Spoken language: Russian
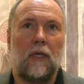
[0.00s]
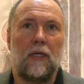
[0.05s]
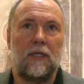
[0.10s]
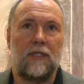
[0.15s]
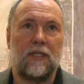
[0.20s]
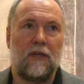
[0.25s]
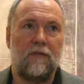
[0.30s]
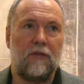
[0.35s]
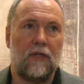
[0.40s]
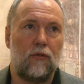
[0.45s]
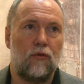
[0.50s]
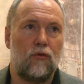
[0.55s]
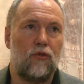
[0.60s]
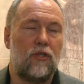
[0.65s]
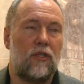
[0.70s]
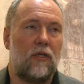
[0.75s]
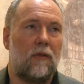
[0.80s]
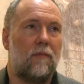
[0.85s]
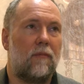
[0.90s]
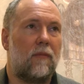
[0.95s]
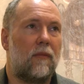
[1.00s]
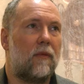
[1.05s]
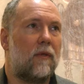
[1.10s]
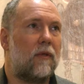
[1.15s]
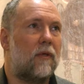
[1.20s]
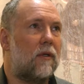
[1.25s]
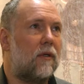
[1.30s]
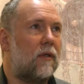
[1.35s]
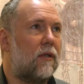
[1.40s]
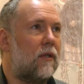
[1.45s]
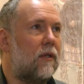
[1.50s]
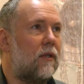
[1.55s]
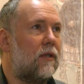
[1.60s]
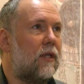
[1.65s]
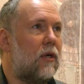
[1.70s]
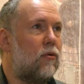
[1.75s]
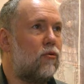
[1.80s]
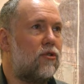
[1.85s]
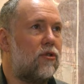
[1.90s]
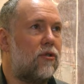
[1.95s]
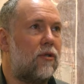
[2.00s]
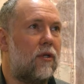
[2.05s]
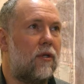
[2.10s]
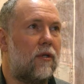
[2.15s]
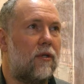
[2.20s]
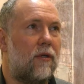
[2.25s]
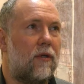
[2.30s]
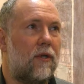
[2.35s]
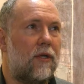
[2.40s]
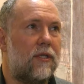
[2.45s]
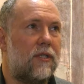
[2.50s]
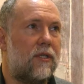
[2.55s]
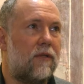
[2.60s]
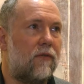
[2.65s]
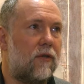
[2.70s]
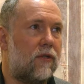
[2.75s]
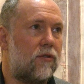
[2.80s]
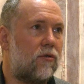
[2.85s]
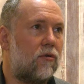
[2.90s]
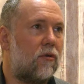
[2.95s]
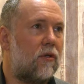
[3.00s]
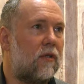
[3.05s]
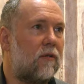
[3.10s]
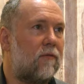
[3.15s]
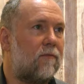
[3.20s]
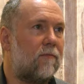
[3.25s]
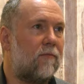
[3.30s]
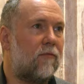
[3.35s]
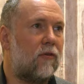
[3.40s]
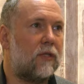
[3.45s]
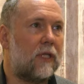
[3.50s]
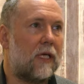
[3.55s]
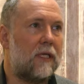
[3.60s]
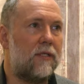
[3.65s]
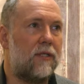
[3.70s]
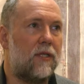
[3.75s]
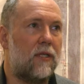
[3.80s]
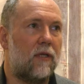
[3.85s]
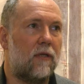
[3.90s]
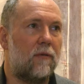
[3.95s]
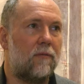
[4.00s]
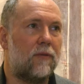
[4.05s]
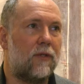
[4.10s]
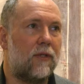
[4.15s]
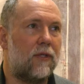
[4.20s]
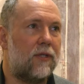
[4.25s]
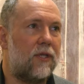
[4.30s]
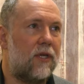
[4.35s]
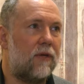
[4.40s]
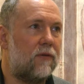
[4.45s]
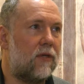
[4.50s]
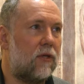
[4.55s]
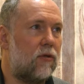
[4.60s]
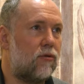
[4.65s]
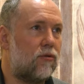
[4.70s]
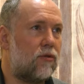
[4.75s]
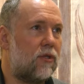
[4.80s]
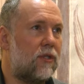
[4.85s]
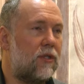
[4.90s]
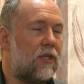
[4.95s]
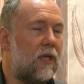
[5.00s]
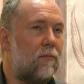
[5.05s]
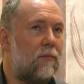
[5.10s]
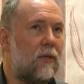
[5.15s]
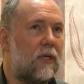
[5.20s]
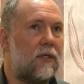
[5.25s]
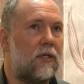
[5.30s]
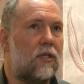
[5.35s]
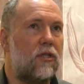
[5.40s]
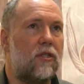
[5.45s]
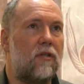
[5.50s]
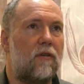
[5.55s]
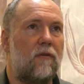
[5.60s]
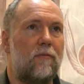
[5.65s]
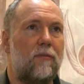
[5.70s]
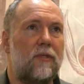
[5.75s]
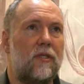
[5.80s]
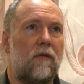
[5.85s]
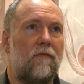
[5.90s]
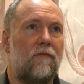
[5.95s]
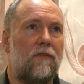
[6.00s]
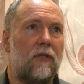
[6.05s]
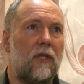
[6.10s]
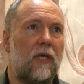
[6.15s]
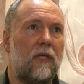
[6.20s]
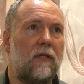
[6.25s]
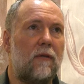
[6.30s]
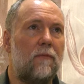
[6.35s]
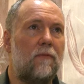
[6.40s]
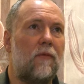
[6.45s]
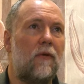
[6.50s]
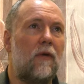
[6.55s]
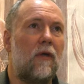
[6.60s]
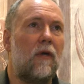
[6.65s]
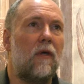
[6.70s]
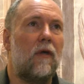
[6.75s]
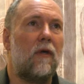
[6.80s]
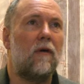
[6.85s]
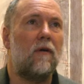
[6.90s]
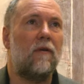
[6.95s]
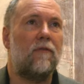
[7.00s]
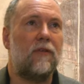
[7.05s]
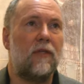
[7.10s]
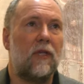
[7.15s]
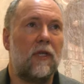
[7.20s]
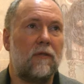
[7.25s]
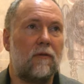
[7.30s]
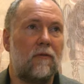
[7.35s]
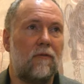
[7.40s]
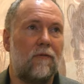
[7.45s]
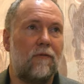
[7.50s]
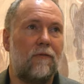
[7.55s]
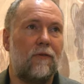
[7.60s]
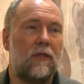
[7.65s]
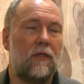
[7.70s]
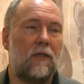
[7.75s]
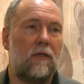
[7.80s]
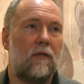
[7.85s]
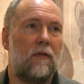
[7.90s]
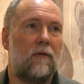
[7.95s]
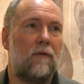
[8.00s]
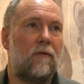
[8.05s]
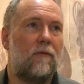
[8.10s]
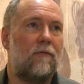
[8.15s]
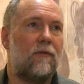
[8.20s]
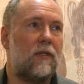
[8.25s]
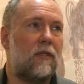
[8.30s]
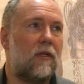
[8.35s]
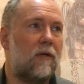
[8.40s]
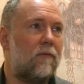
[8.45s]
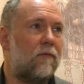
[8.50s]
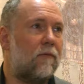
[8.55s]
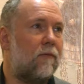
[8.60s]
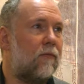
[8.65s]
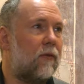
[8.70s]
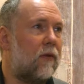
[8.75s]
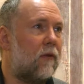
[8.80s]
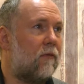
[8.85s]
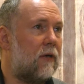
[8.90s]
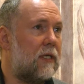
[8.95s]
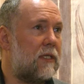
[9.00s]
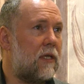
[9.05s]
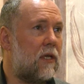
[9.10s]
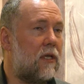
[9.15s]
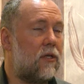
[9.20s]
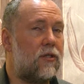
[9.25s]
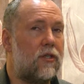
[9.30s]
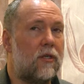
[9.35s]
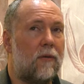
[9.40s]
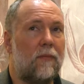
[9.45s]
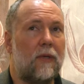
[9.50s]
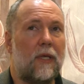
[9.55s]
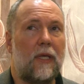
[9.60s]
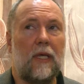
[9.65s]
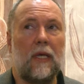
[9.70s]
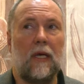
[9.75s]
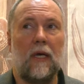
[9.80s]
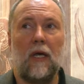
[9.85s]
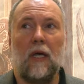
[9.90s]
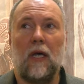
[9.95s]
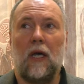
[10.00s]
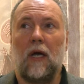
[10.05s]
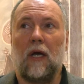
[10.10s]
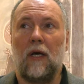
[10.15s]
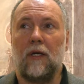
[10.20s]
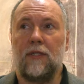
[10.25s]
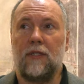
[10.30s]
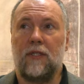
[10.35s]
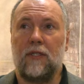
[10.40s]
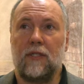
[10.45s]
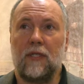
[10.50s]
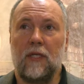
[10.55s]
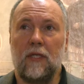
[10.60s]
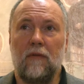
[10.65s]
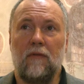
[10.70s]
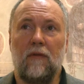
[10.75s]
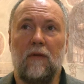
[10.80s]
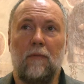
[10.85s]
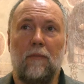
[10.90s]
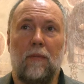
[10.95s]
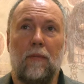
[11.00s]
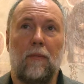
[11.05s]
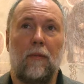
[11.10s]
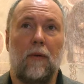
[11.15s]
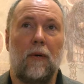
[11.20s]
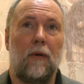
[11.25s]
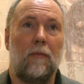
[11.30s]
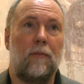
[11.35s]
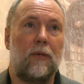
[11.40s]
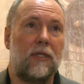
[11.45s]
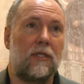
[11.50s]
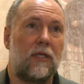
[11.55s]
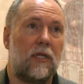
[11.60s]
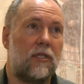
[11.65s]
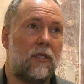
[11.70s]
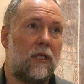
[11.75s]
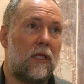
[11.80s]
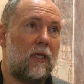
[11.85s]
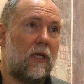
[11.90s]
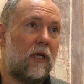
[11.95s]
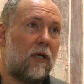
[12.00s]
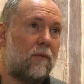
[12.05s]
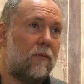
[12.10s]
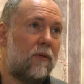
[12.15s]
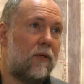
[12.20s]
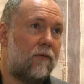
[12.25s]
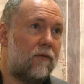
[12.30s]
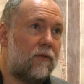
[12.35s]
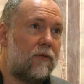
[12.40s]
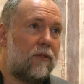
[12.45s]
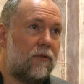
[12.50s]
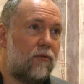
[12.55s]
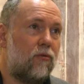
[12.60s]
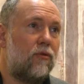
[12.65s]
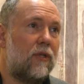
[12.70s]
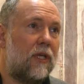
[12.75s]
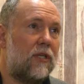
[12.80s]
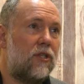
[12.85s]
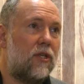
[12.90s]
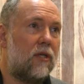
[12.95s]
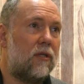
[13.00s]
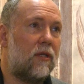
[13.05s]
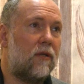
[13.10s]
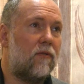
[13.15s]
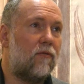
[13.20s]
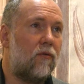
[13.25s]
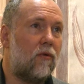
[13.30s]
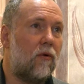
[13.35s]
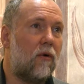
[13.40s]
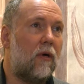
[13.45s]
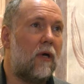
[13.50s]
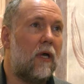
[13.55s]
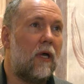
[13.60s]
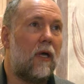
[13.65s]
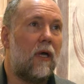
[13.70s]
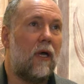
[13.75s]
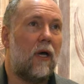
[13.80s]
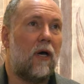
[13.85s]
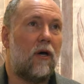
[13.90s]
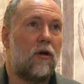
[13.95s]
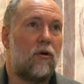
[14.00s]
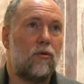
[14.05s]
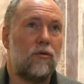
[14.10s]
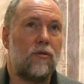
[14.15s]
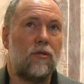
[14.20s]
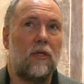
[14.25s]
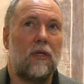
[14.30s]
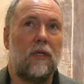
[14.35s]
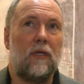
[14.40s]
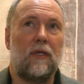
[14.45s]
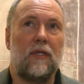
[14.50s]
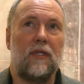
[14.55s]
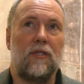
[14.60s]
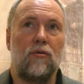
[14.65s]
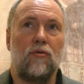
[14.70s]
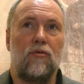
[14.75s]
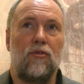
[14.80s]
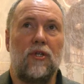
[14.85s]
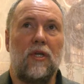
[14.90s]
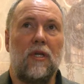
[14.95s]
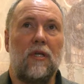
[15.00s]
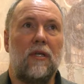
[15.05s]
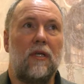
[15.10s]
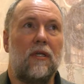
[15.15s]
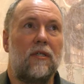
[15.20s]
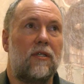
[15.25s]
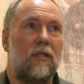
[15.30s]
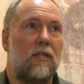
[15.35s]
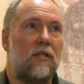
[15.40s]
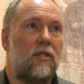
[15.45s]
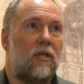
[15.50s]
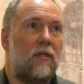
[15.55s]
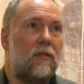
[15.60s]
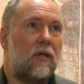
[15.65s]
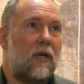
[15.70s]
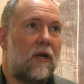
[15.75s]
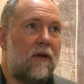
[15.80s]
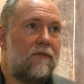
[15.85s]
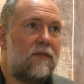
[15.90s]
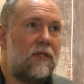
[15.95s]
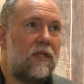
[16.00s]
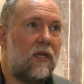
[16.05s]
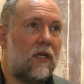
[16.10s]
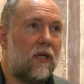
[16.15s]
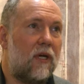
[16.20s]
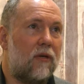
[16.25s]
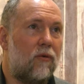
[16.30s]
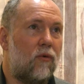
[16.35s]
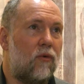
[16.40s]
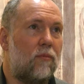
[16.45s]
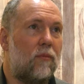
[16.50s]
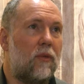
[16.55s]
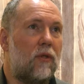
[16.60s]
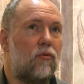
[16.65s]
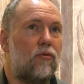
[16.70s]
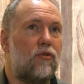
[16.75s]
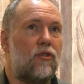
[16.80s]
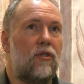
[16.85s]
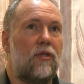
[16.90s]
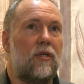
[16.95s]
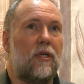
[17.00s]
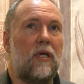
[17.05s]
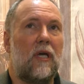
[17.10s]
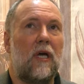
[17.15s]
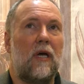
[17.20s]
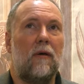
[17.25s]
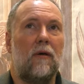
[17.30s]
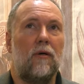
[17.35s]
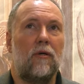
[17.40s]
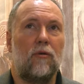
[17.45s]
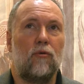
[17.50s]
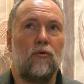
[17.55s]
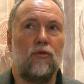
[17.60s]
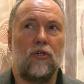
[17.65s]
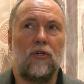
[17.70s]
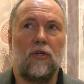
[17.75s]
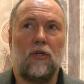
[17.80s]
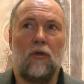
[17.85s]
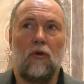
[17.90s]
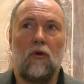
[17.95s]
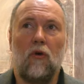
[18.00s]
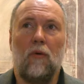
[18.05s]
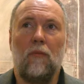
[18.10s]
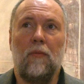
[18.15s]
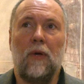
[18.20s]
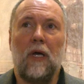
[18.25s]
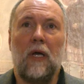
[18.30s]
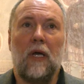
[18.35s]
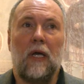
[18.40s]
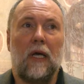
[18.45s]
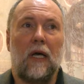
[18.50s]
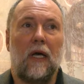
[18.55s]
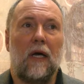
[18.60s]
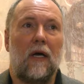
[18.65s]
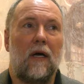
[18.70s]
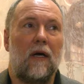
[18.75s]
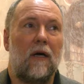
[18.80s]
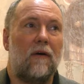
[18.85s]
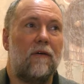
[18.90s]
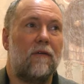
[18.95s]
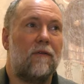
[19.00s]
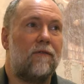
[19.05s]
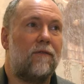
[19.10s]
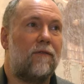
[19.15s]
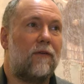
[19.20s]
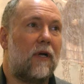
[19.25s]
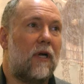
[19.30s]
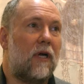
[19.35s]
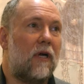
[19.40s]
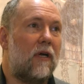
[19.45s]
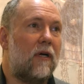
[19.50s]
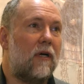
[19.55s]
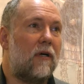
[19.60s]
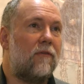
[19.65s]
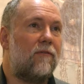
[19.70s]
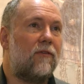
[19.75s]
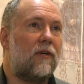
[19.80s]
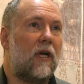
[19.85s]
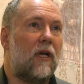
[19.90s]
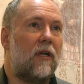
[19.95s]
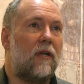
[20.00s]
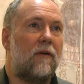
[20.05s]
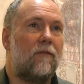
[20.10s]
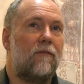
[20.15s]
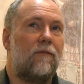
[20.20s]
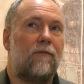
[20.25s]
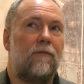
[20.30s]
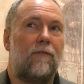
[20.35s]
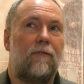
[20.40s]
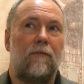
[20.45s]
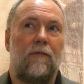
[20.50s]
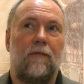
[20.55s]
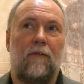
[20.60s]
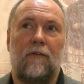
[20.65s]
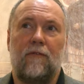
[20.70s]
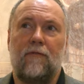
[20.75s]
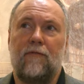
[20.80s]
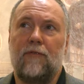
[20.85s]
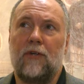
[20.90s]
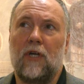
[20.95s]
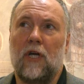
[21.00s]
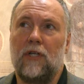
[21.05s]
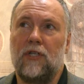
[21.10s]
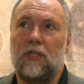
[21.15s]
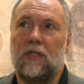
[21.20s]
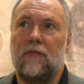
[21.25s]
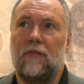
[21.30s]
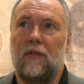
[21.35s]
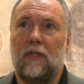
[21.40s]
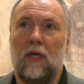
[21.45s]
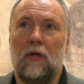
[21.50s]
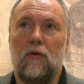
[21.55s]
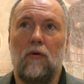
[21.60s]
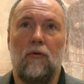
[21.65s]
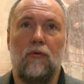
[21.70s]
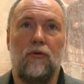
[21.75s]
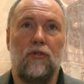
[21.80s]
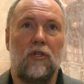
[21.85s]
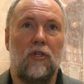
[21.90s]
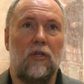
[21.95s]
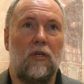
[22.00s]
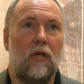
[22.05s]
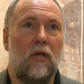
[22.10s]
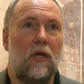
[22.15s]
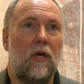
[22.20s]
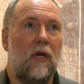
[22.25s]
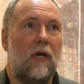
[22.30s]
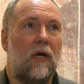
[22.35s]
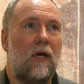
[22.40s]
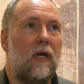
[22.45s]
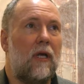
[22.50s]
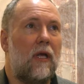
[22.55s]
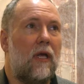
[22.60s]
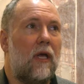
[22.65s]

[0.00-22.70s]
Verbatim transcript: заведующим научно-реставрационным вот, отделом древнерусской темперной живописи Филатом, филатом Виктор, Виктором Васильевичем. И э, с этого э, произошло как бы, вот, ну, начало его роста, изучения. Сначала, как все, он был ученика, учеником. Э, в, в, в качестве такого ученика